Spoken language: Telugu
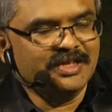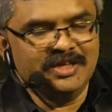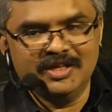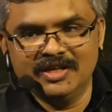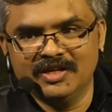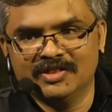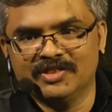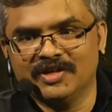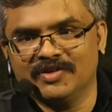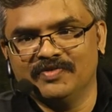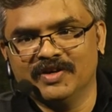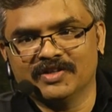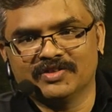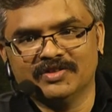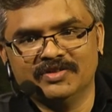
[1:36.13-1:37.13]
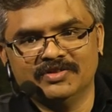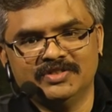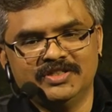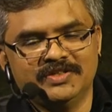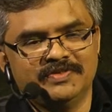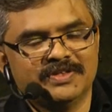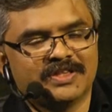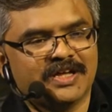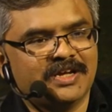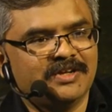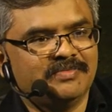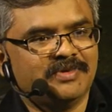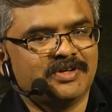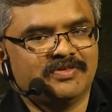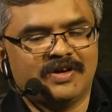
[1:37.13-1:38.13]
ఈ ఇద్దరు వ్యక్తులు జీవితాన్ని
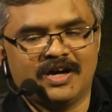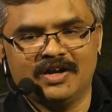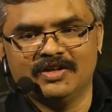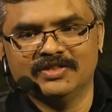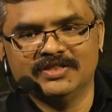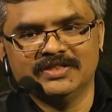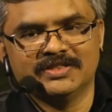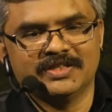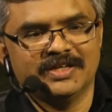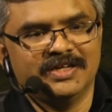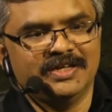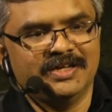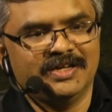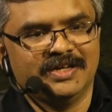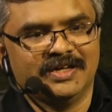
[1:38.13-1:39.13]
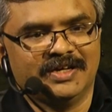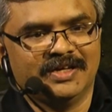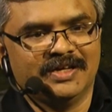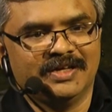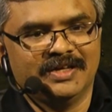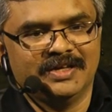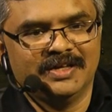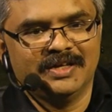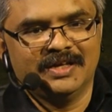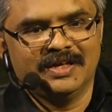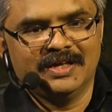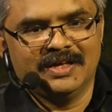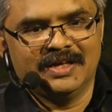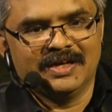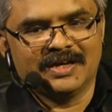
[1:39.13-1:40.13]
మనం ఆలోచిస్తే
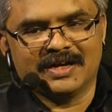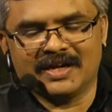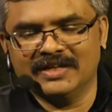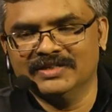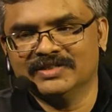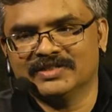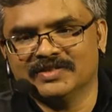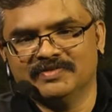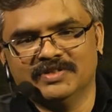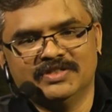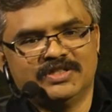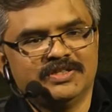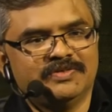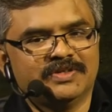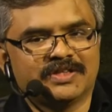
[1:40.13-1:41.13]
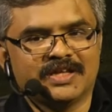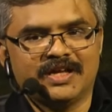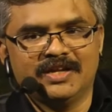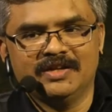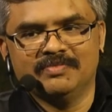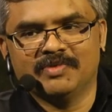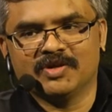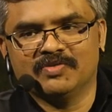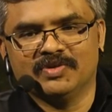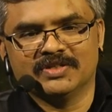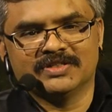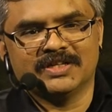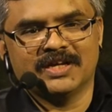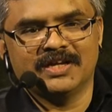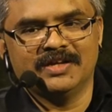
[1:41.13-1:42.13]
క్రైస్తవ జీవితాన్ని మనం
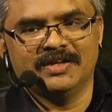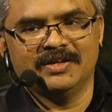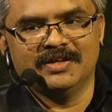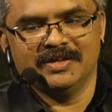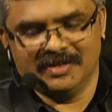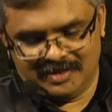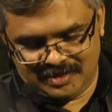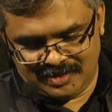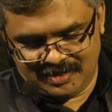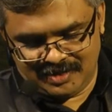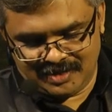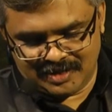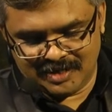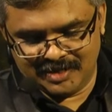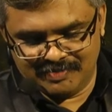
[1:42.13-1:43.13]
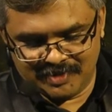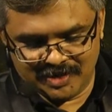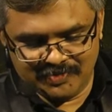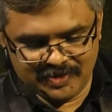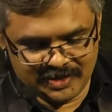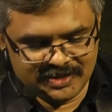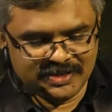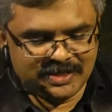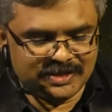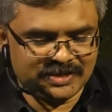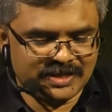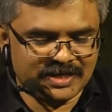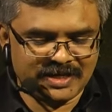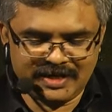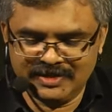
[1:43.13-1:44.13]
ఒకసారి అంటే మన వ్యక్తిగత
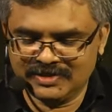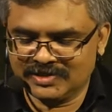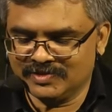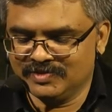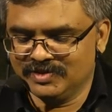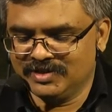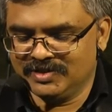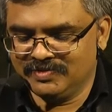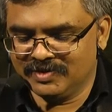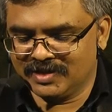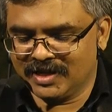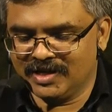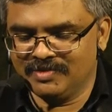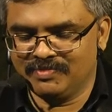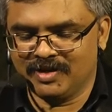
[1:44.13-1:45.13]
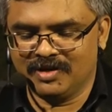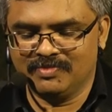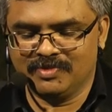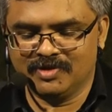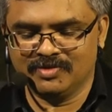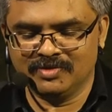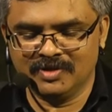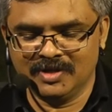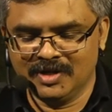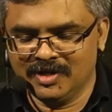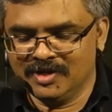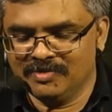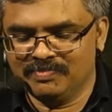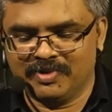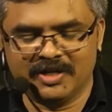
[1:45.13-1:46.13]
క్రైస్తవ జీవితాన్ని మనల్ని మనం
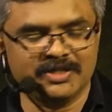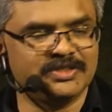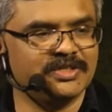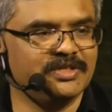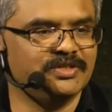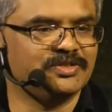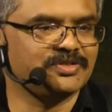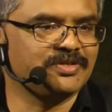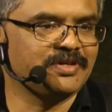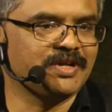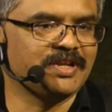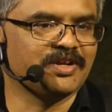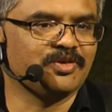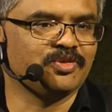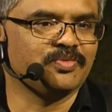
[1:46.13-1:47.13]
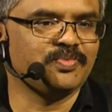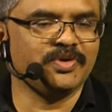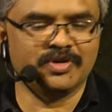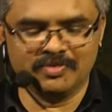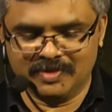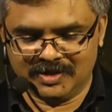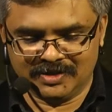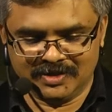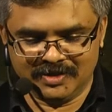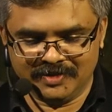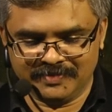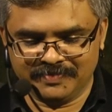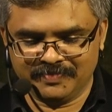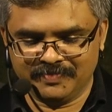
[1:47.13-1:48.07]
పరిశీలించుకోవడానికి అది ఉపయోగపడుతుంది